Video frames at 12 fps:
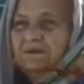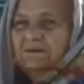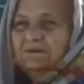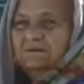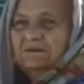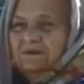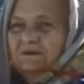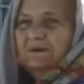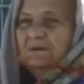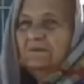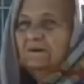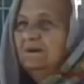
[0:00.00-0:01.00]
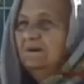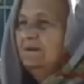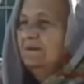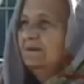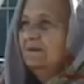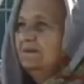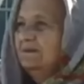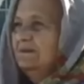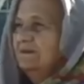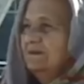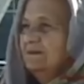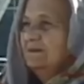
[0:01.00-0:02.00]
về phẩm chất siêu nhiên của
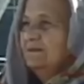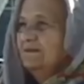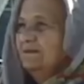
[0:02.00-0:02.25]
những cuộc hiện